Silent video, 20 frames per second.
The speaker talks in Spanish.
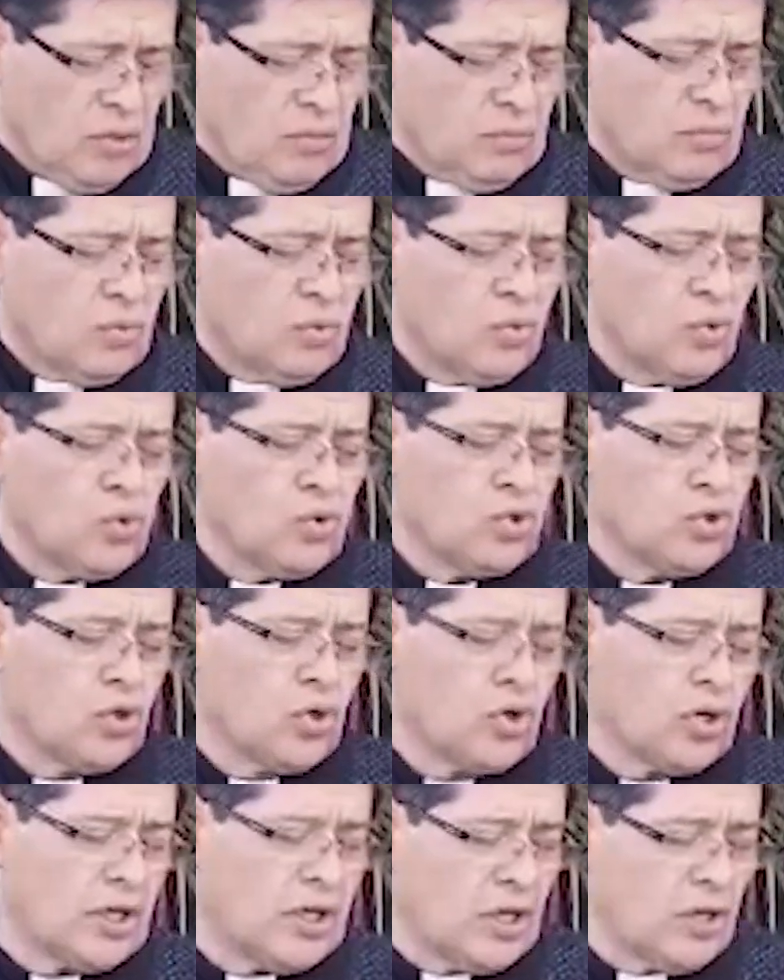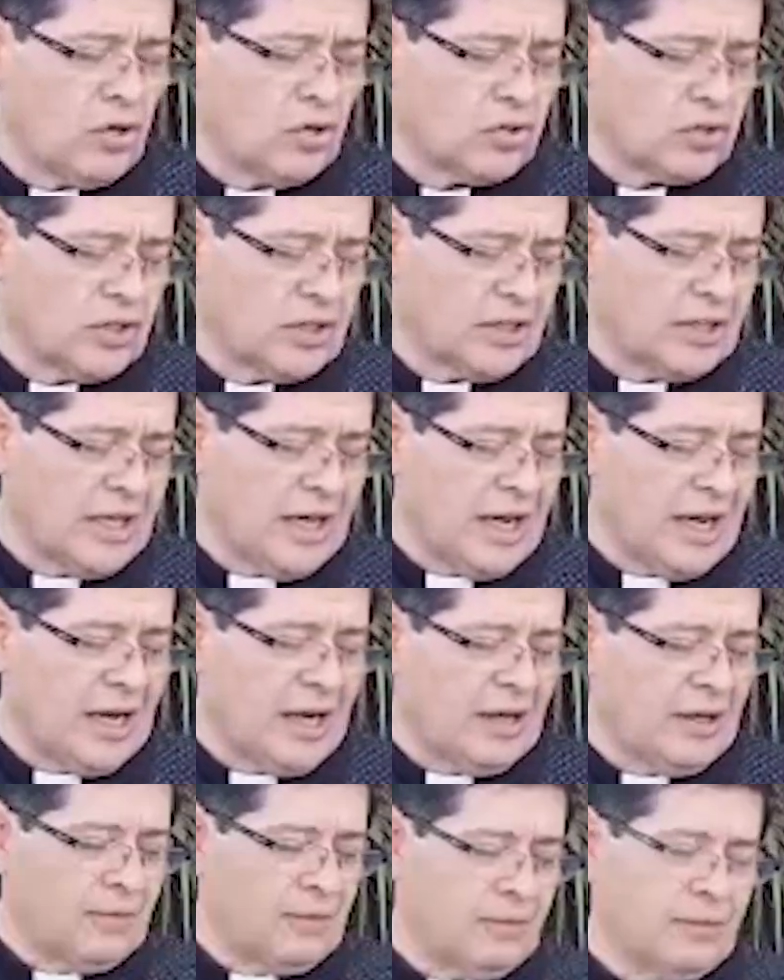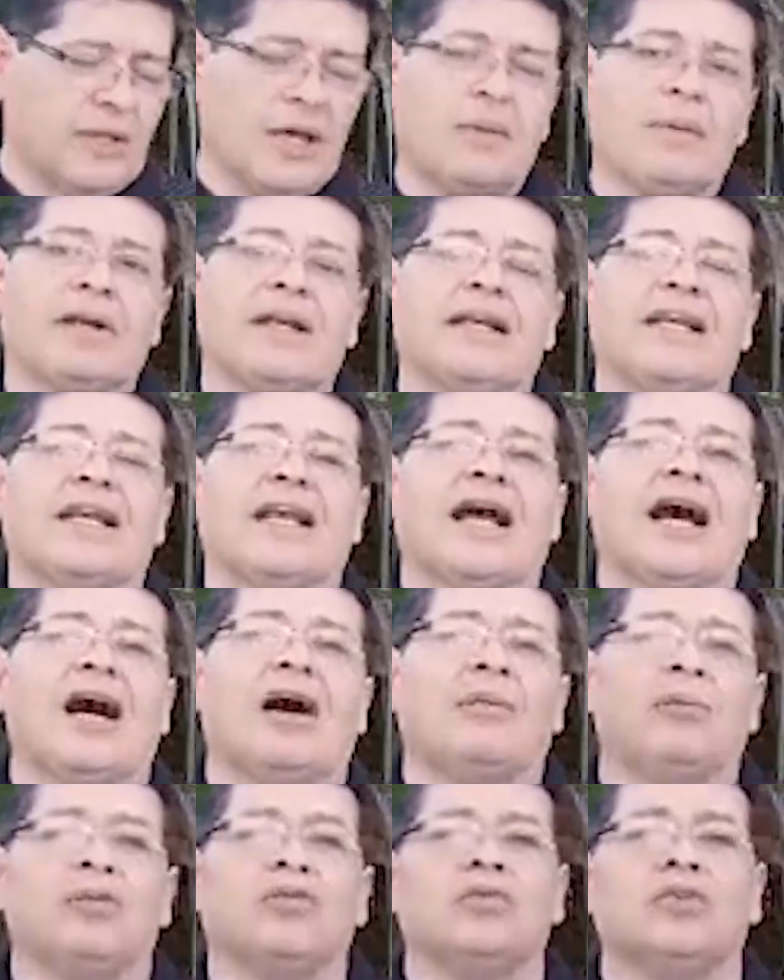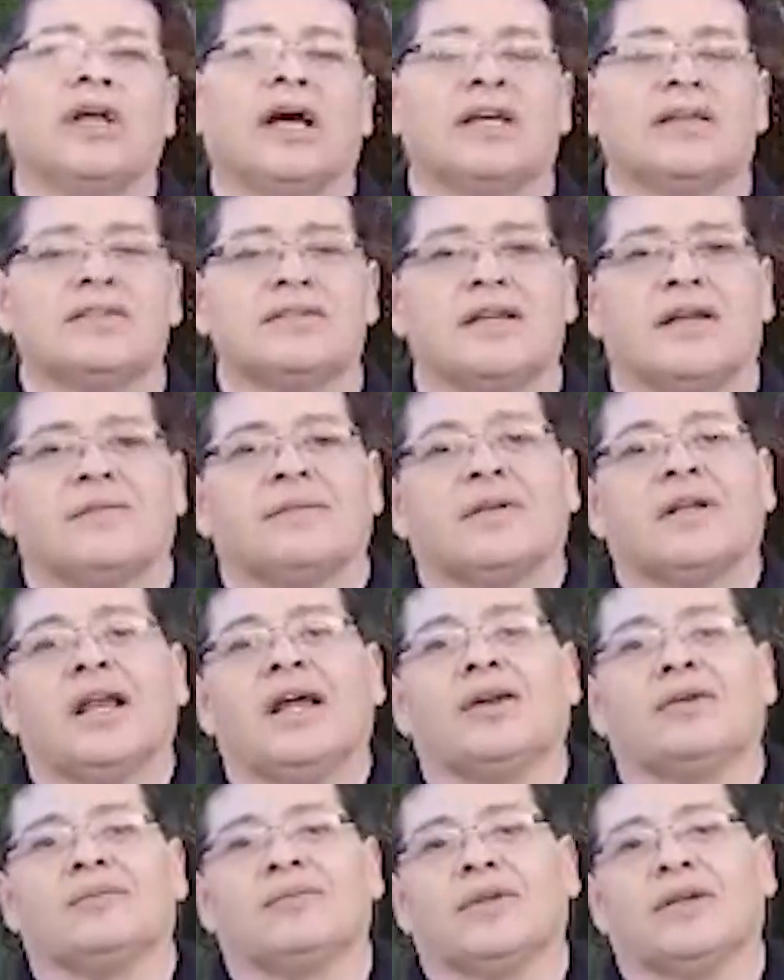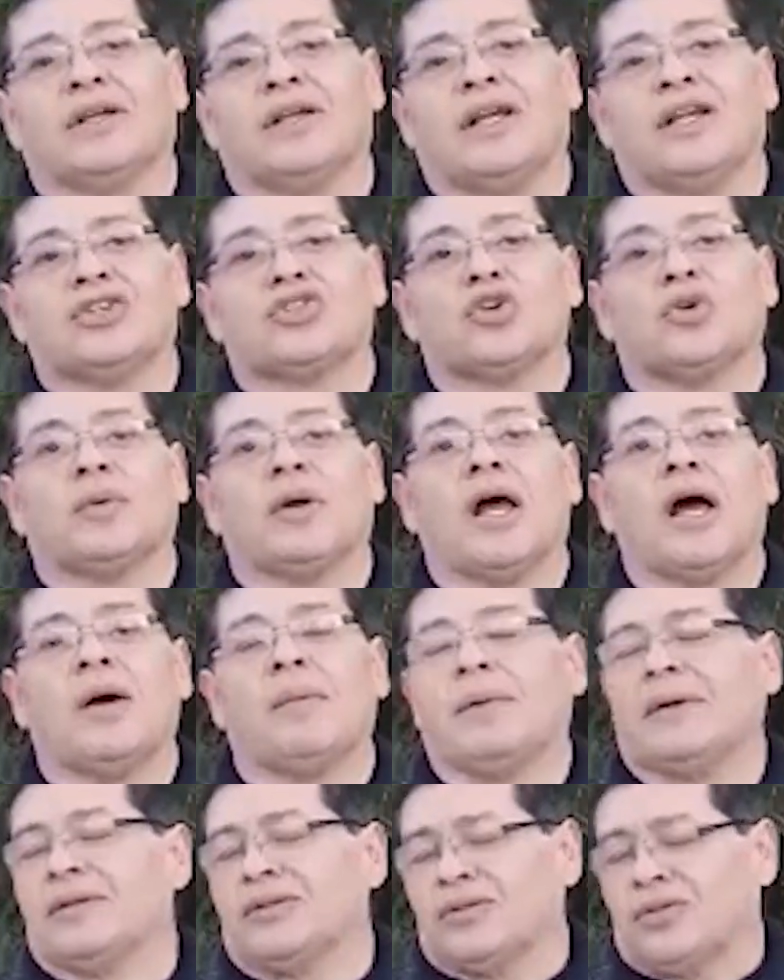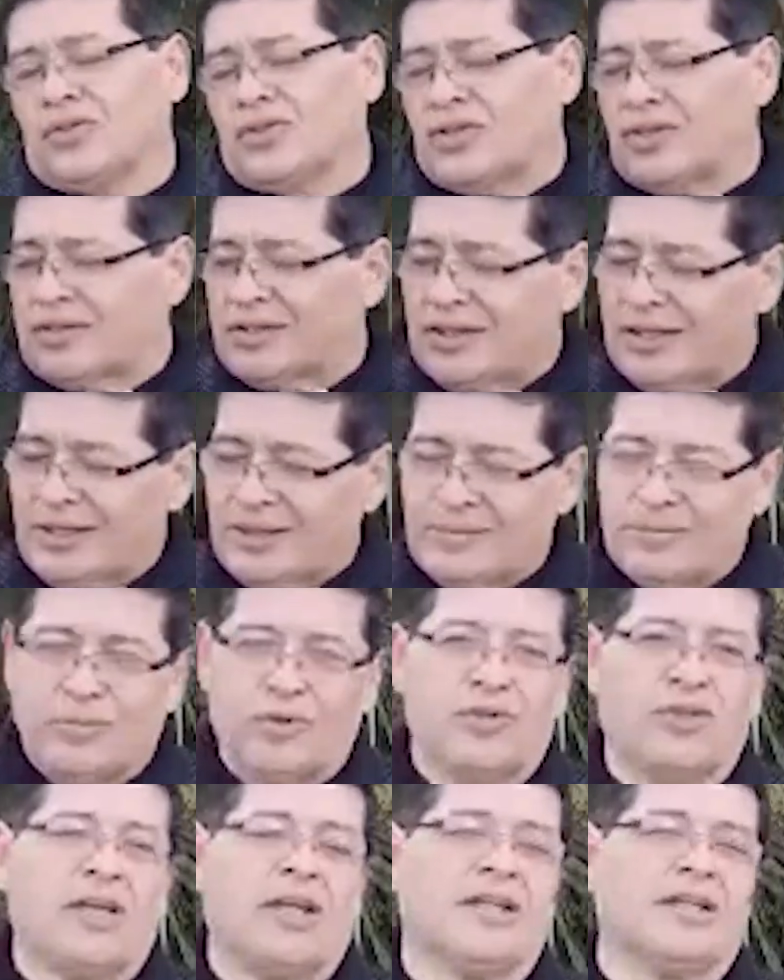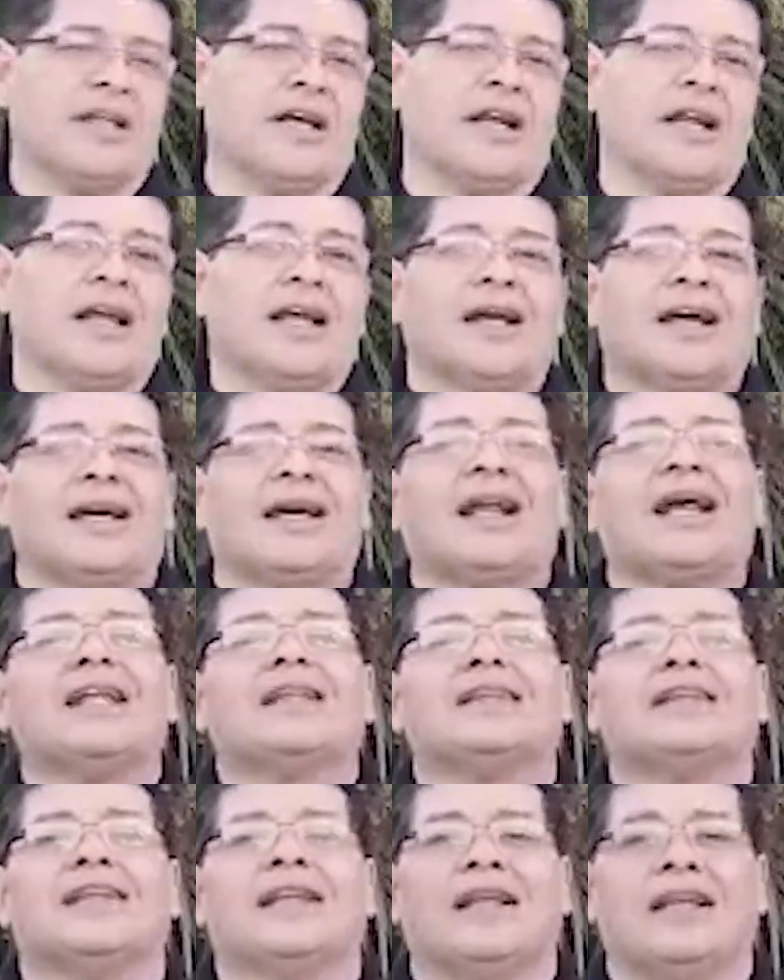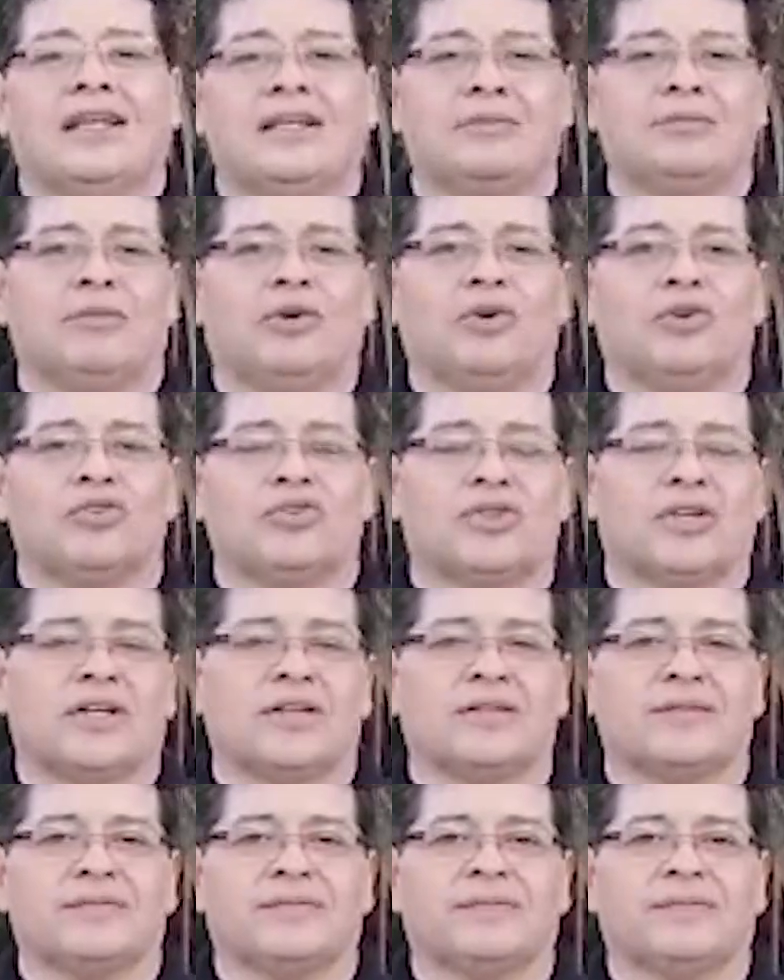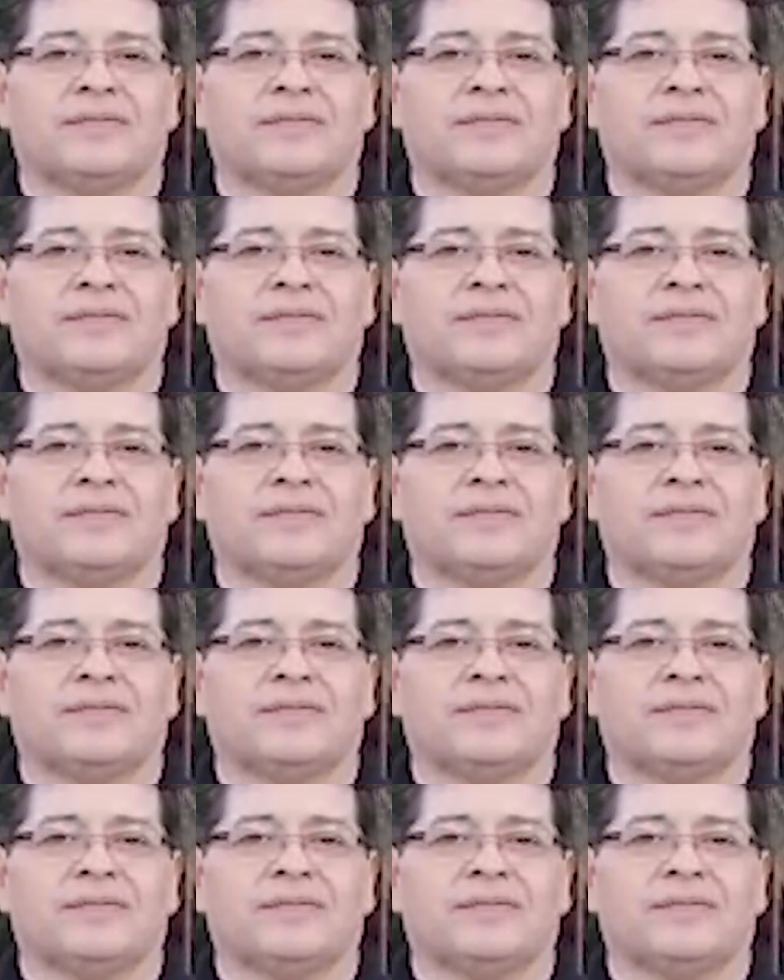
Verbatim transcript: Muchos ricos daban en abundancia. Claro, les sobraba, entonces podían dar grandes limosnas.